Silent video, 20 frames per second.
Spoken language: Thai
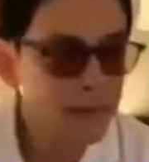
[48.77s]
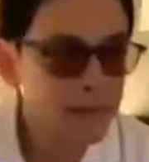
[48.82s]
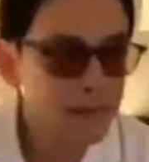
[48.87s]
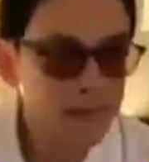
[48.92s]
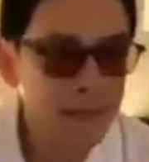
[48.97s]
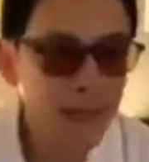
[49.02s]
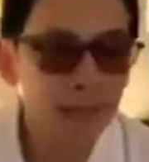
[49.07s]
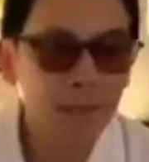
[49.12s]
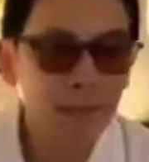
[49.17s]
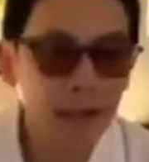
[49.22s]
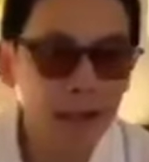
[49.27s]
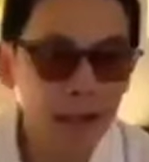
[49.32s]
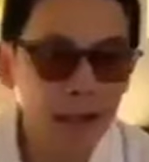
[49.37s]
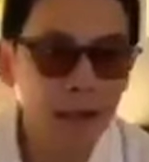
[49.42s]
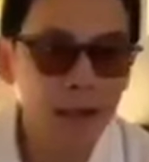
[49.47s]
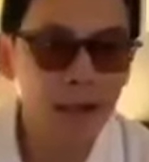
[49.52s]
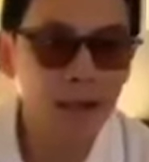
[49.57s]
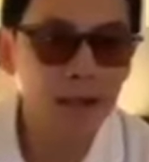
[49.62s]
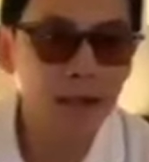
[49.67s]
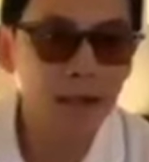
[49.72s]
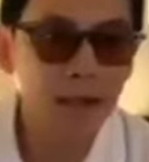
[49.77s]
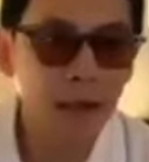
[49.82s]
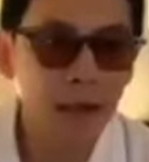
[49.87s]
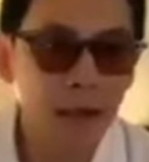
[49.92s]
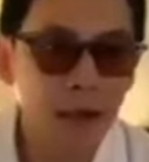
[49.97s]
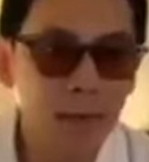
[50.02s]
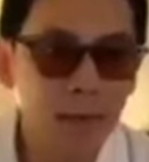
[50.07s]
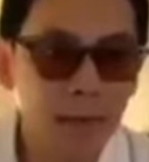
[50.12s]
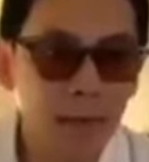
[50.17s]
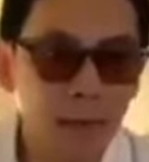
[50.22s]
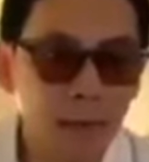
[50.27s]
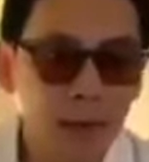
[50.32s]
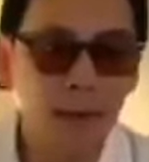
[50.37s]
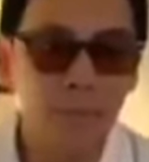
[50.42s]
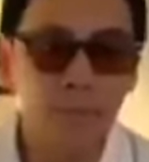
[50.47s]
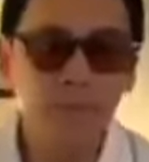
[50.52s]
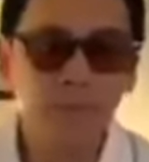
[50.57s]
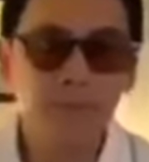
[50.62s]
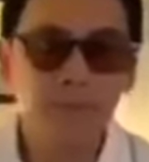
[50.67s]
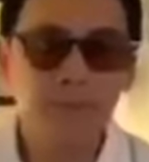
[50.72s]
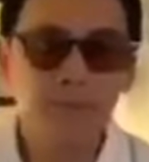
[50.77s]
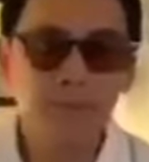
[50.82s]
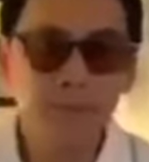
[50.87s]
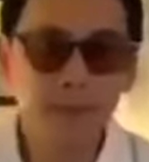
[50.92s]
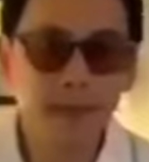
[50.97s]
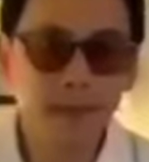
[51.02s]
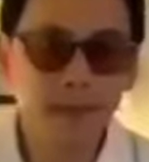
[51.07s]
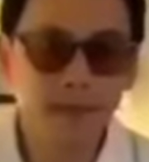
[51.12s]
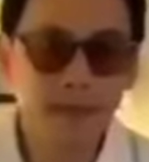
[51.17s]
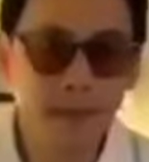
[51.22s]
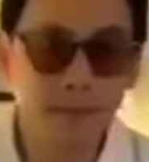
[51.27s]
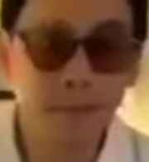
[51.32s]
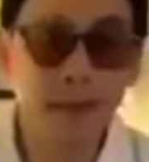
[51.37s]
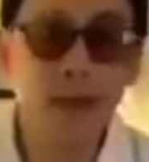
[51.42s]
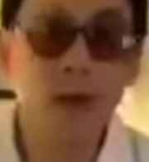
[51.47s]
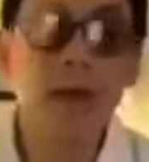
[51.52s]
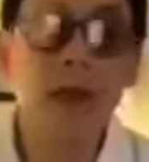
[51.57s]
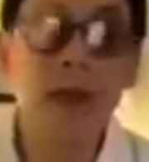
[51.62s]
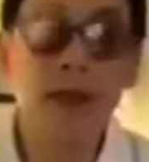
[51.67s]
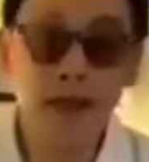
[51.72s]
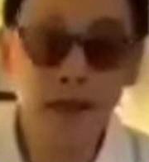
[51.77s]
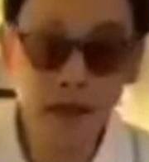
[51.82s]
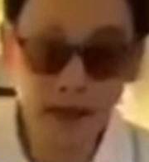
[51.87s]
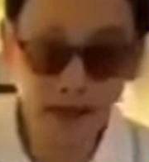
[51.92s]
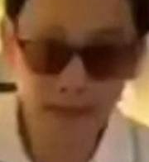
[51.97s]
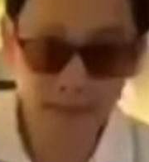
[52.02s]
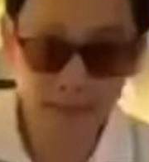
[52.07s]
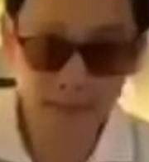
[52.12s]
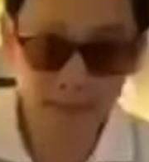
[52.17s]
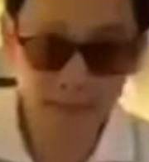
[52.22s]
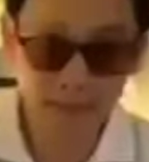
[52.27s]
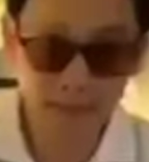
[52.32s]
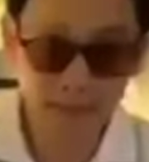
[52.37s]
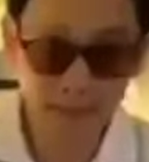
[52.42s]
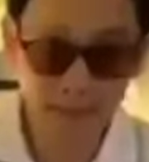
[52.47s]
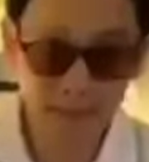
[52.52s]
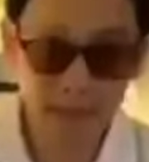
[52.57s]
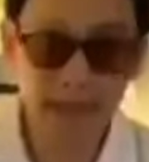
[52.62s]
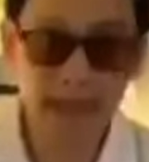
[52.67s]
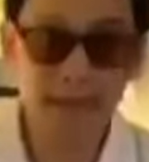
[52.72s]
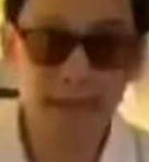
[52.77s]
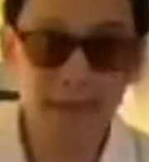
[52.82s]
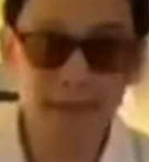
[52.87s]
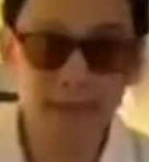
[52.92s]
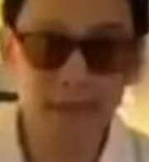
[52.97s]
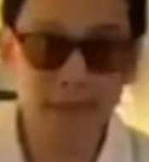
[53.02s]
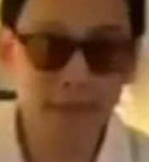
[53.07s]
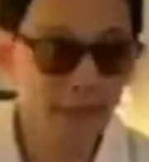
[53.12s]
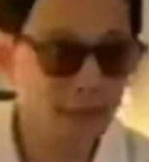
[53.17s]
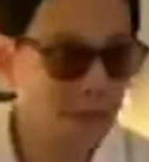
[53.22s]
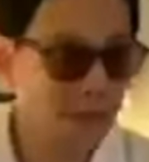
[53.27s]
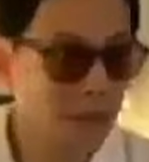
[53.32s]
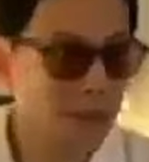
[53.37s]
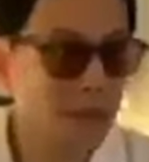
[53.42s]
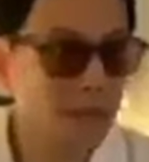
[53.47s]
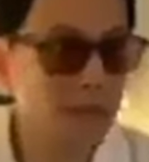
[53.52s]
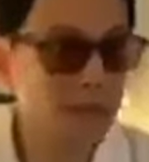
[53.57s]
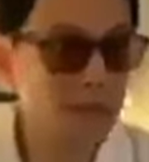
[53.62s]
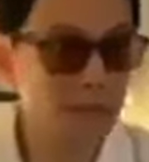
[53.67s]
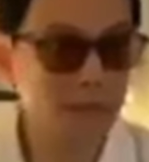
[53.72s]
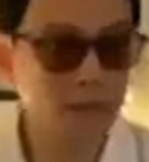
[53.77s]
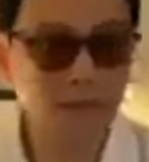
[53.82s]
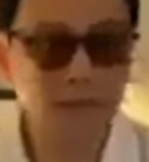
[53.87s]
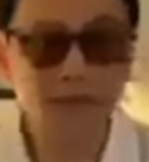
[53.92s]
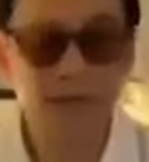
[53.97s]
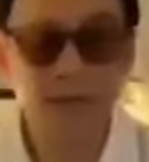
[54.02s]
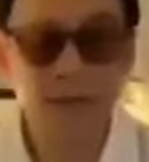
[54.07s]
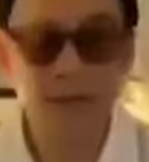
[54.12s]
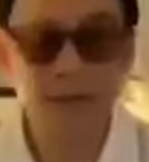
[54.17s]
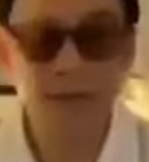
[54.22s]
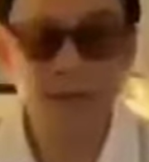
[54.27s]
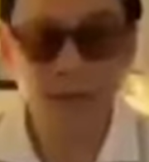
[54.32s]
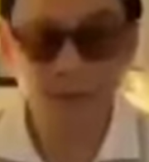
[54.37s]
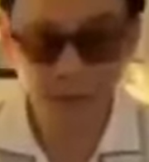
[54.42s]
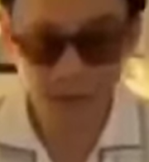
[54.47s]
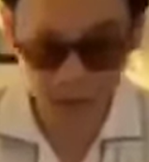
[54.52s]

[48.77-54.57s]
มันจะทำให้เหมือนกับว่า ตับเราแข็งแรงนะครับ คือลิฟต์มาจาก